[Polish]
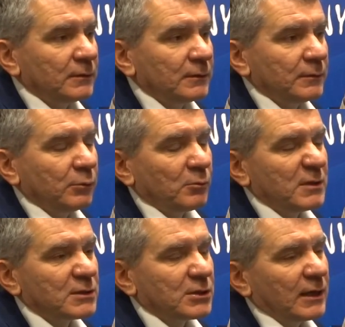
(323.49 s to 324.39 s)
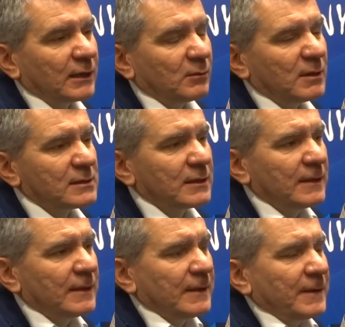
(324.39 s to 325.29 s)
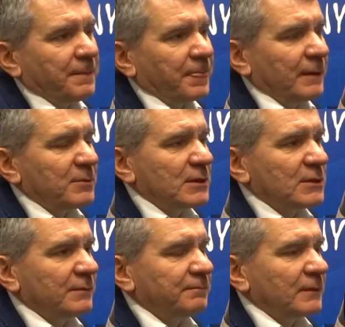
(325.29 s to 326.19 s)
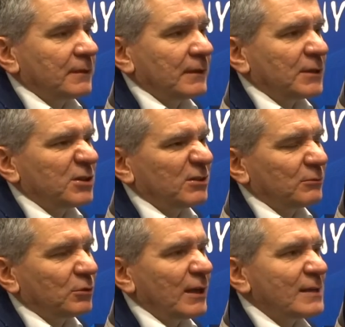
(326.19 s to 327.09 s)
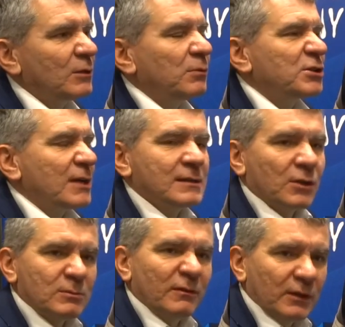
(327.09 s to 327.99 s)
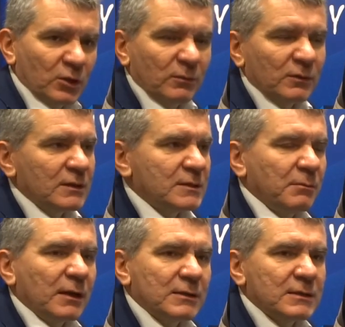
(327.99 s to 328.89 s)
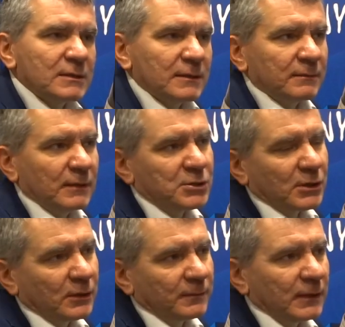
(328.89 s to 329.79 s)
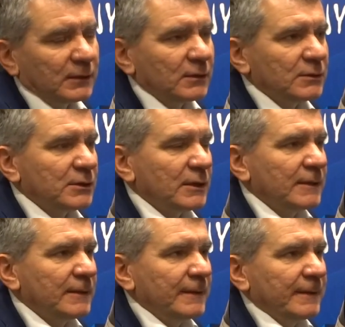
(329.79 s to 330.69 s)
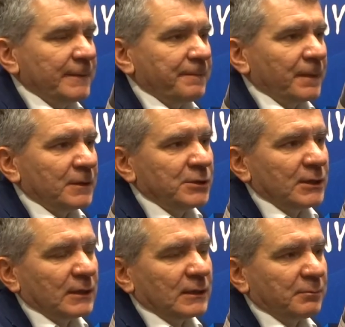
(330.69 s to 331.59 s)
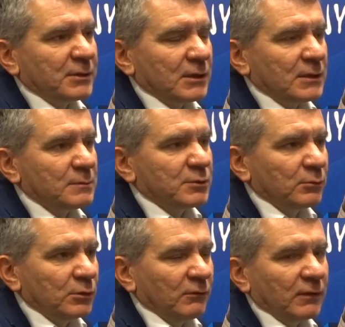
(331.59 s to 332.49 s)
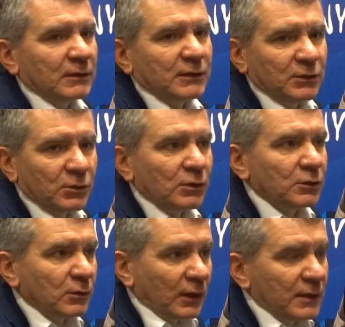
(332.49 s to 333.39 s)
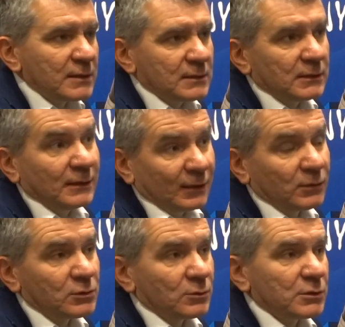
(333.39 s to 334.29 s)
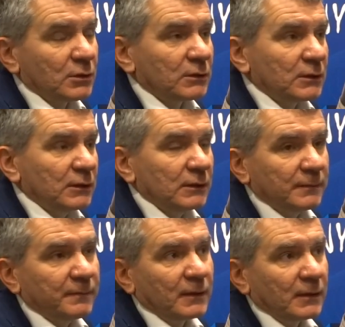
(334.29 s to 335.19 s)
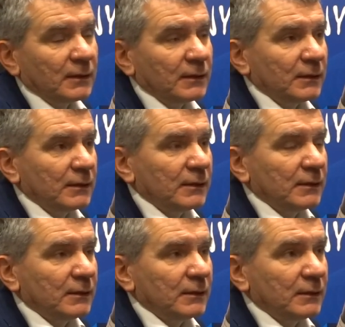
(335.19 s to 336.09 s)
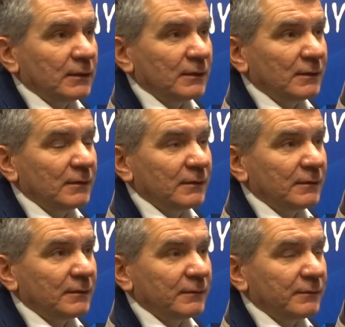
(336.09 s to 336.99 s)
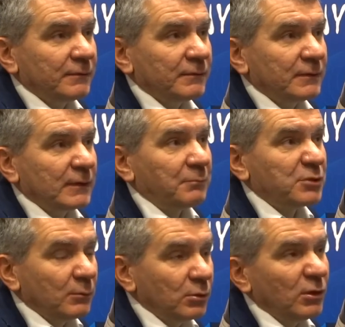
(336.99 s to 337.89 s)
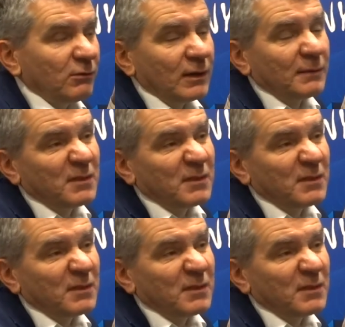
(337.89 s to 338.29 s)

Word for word: y, burmistrza. Natomiast ja myślę, że znaczy to nie jest dobry czas na rozmawianie o obwodnicy Barcic. Dlaczego? Dlatego, że dzisiaj na tapecie jest przebudowa tej drogi, która jest i na to są środki i ta przebudowa